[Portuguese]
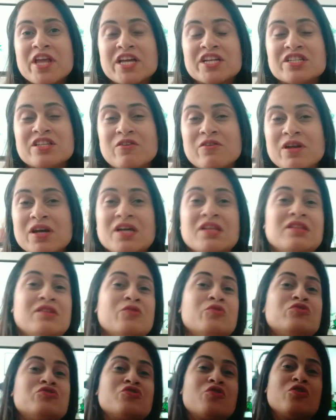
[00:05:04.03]
em restaurante,
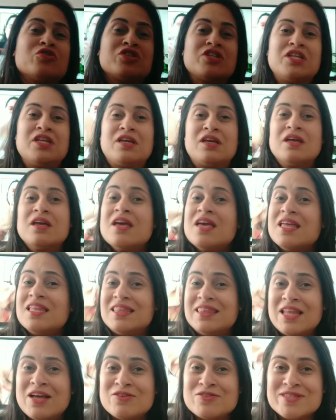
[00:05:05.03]
outros gostam de
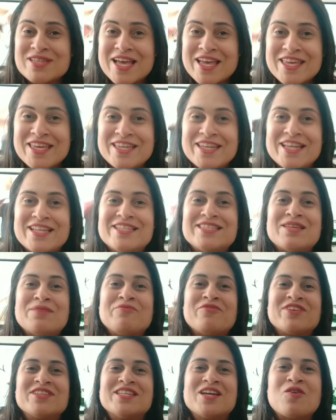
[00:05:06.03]
não sair, né, de
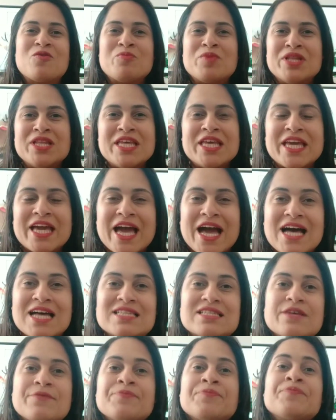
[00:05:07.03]
sempre fazer a comidinha em
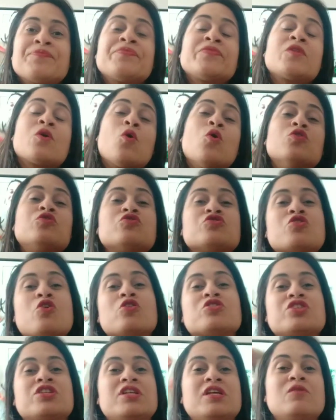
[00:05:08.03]
casa outros
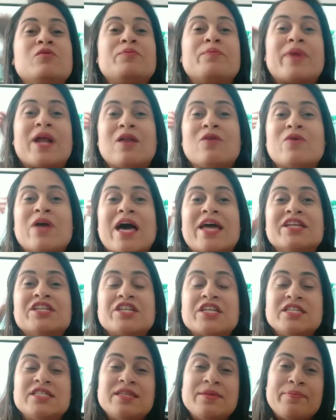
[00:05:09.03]
gostam de ir para lugares
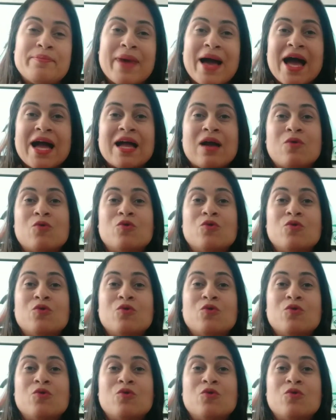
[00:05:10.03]
que se paga,